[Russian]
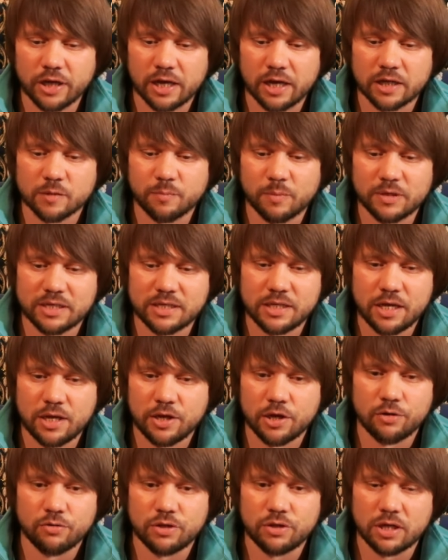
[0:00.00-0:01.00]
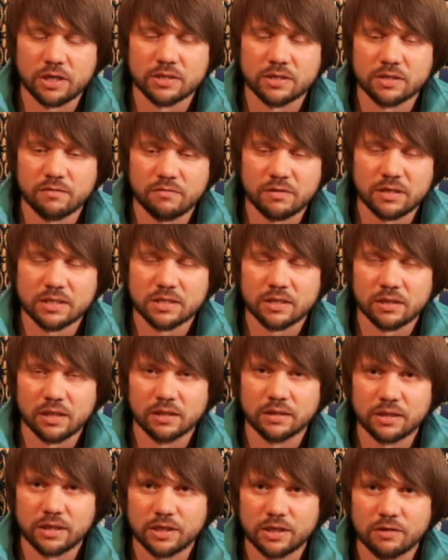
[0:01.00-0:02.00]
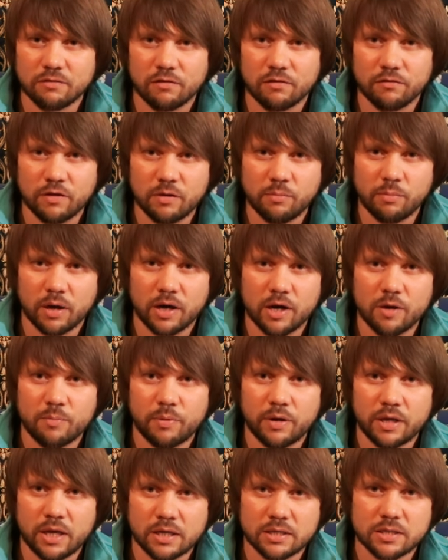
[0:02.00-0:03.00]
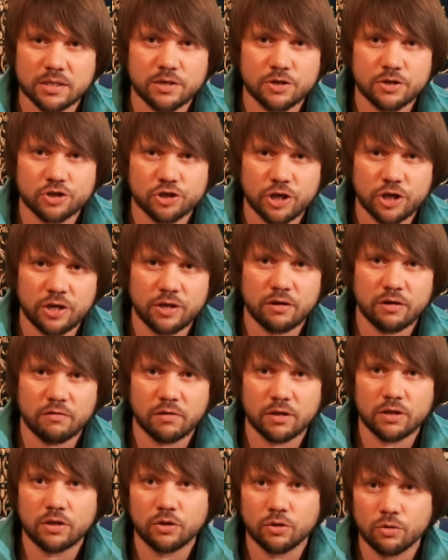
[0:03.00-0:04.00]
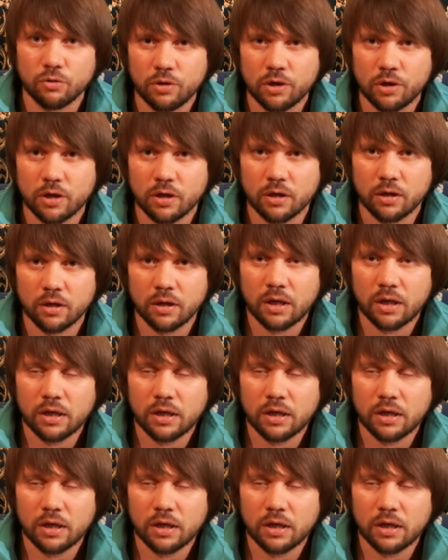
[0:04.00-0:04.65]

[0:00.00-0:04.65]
как спасение людей зависело от их выбора и принятия решения в одни Ноя,